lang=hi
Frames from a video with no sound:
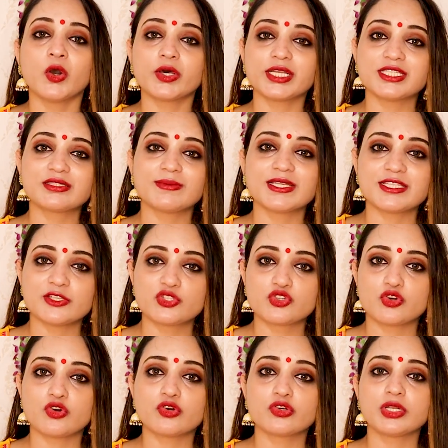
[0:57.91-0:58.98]
और इसमें से
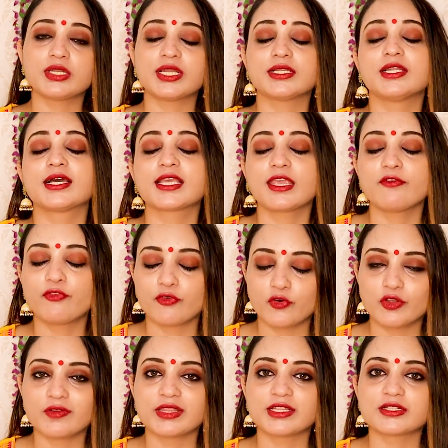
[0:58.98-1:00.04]
जो लकी
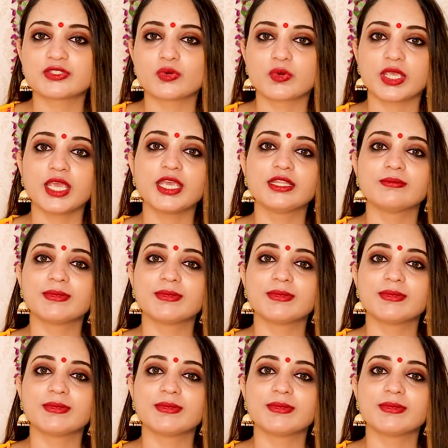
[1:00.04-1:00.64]
फोर विनर्स हो गए